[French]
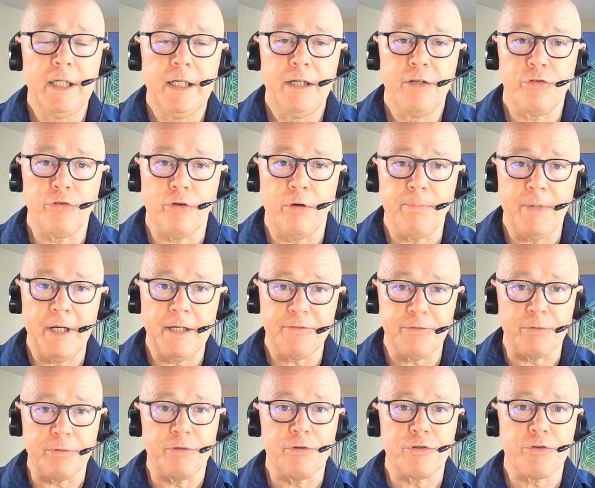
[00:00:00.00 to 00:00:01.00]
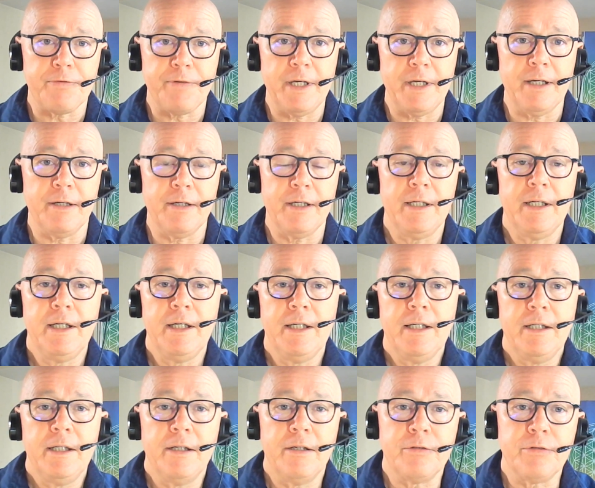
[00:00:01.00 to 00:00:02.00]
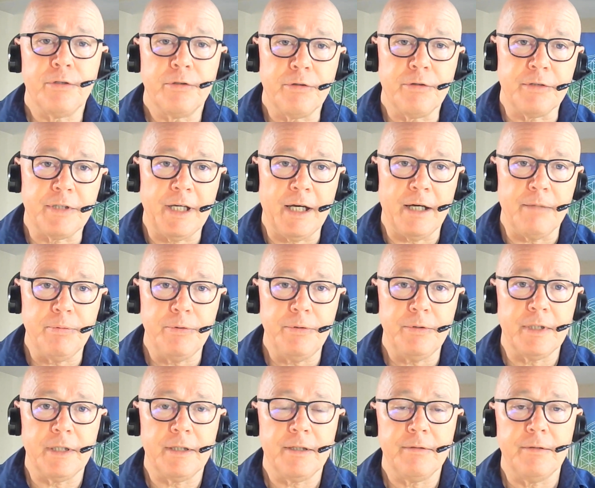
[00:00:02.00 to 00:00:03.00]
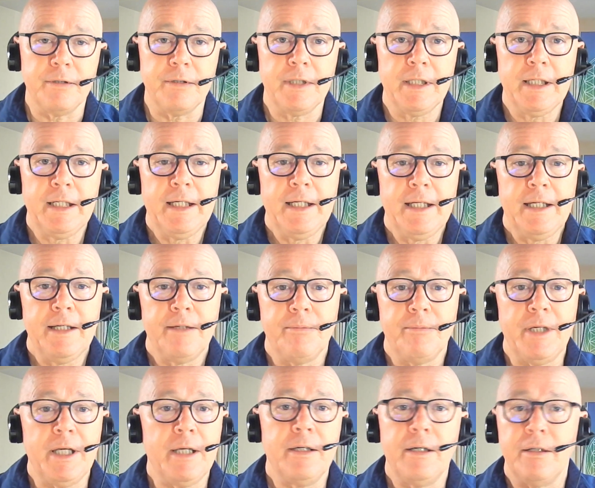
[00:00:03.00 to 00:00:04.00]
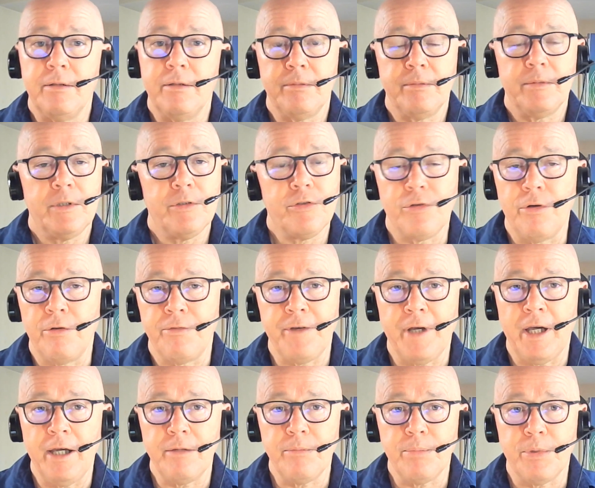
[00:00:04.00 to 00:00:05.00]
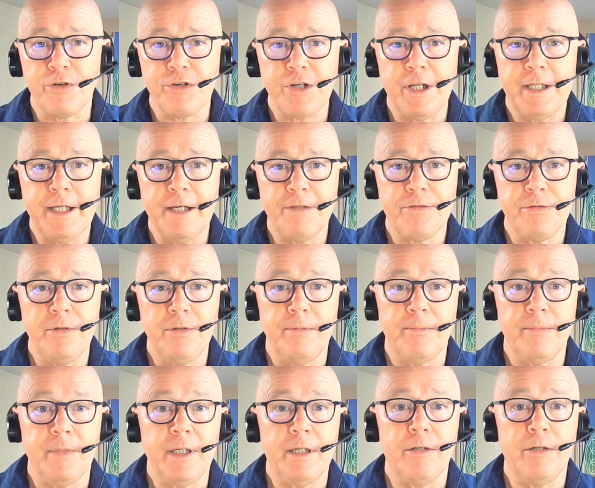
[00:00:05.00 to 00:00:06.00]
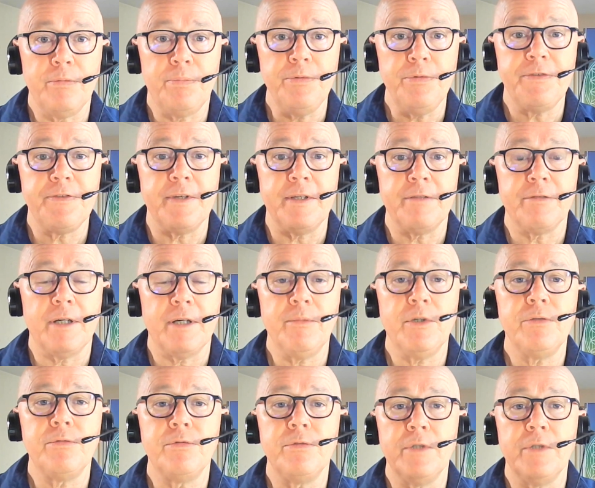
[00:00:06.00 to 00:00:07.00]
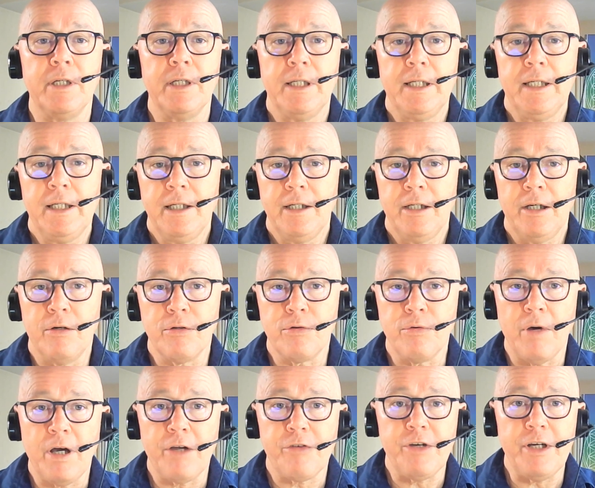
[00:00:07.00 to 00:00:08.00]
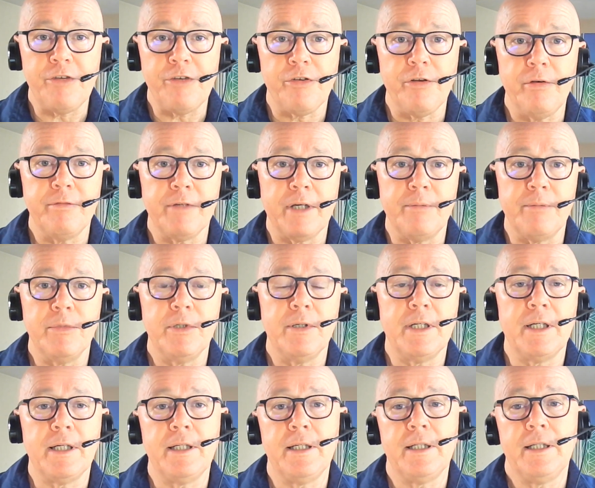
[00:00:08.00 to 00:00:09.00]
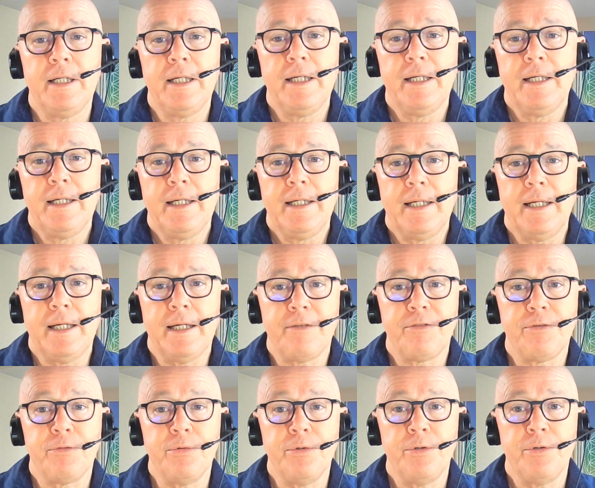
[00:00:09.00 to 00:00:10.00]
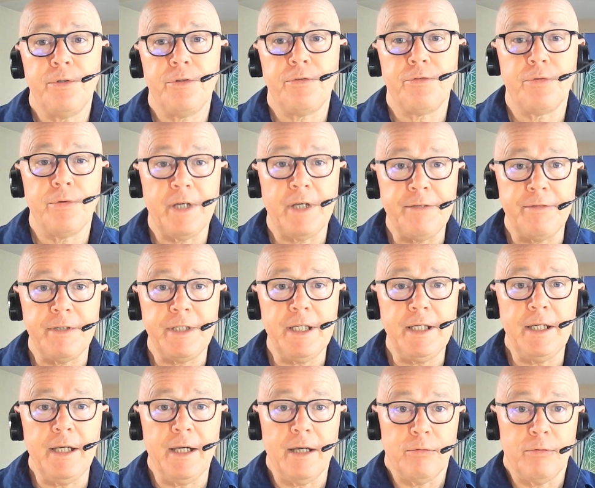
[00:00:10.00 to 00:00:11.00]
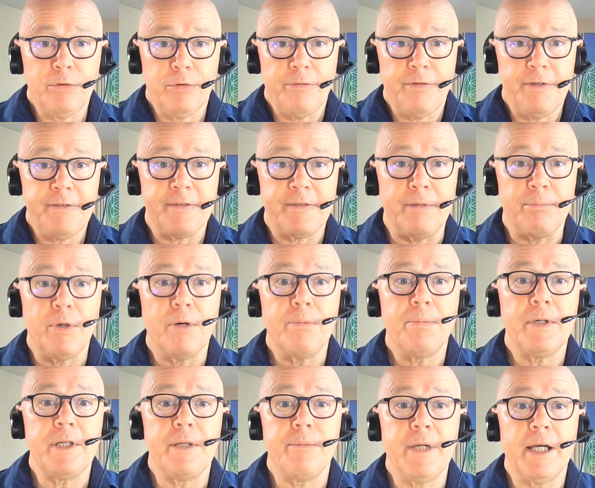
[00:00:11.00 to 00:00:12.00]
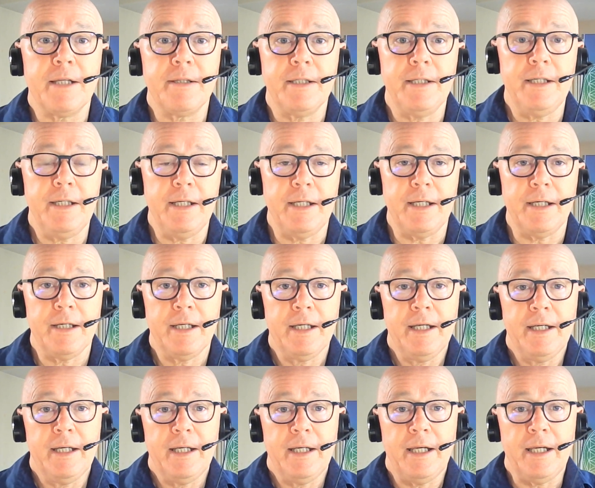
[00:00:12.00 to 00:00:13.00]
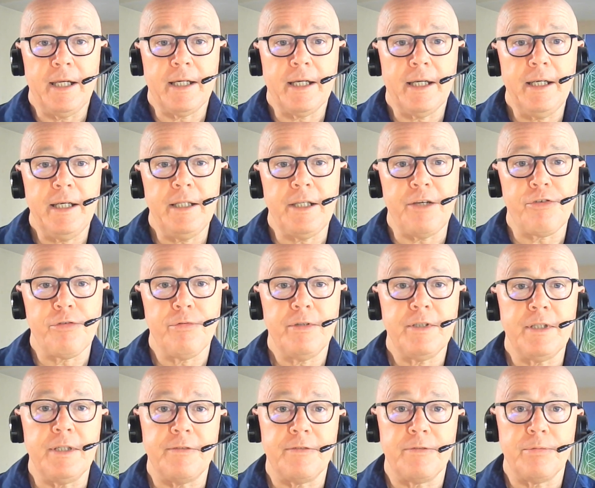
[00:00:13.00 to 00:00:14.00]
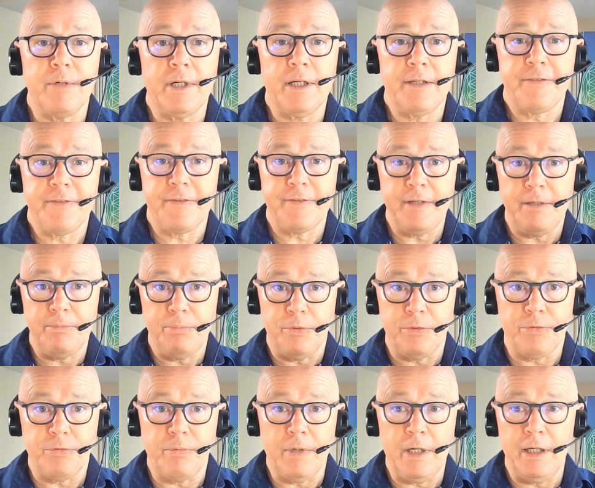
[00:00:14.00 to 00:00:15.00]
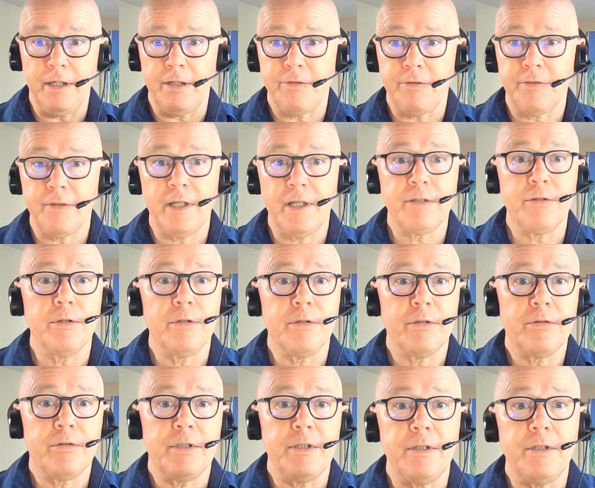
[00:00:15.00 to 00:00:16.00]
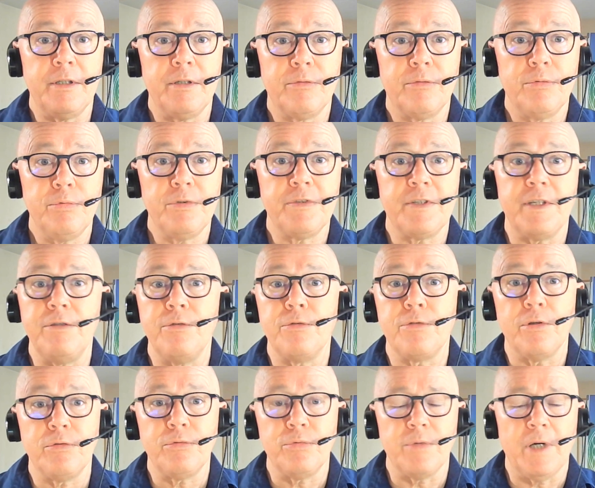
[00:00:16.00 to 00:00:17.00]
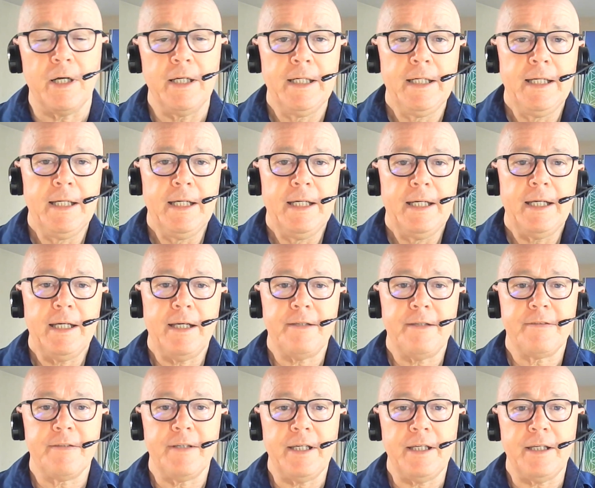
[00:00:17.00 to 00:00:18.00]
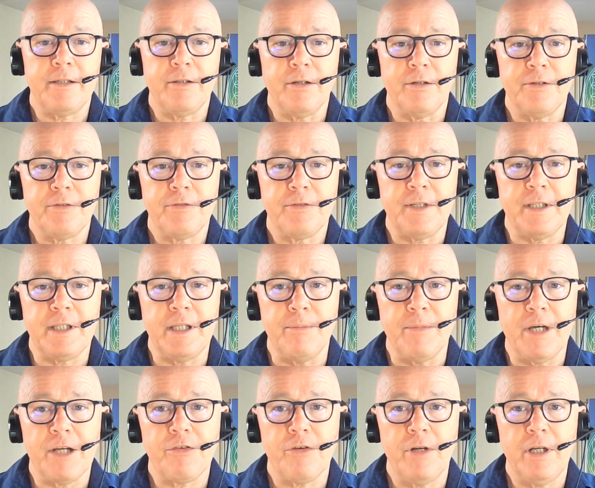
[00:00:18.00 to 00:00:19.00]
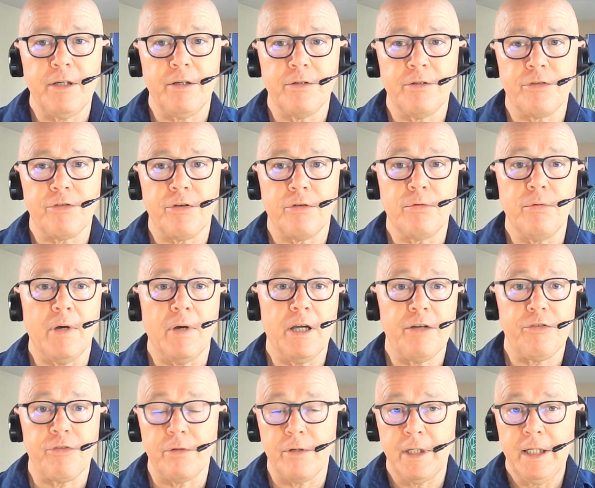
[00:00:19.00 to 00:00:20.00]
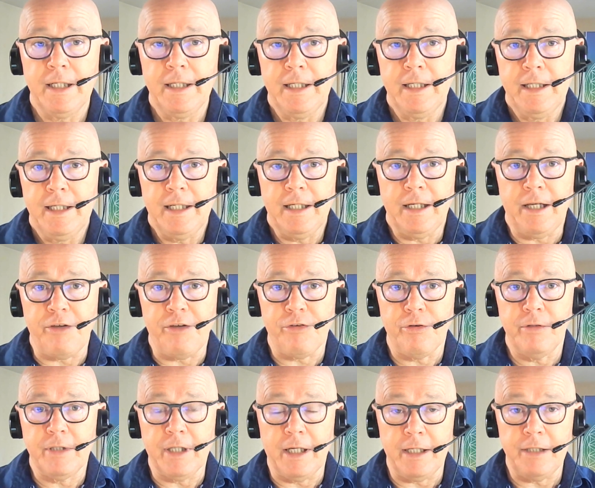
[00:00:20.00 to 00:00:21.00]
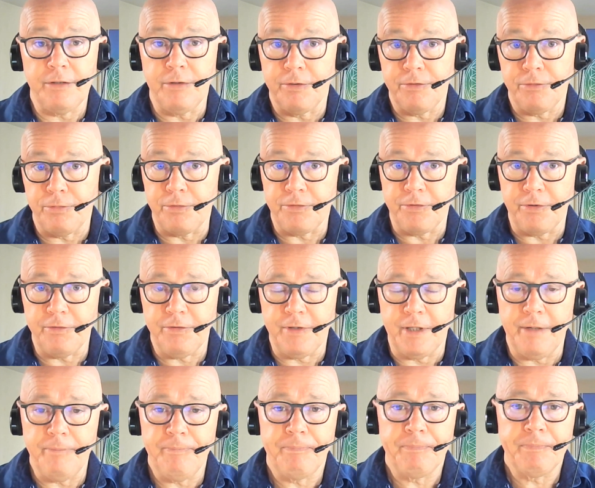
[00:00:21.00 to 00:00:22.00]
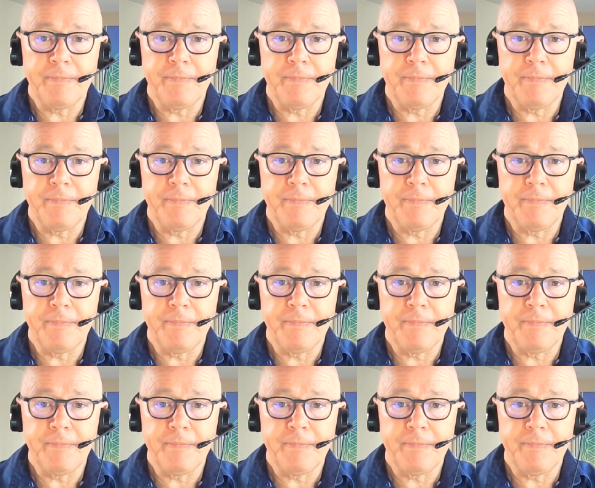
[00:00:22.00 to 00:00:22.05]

je reparle ce que je fais euh, en tant que thérapeute. Hein, euh, mais euh, je le ferai à une prochaine capsule. Mais le but, c'est vraiment d'encourager les gens vraiment à, se, réveiller et à retrouver sa propre liberté et, créer des choses qui soient sains pour soi et sains que tout ce qui nous entoure. Et c'est dans cette démarche-là que j'encourage les gens d'aller dans ce sens-là.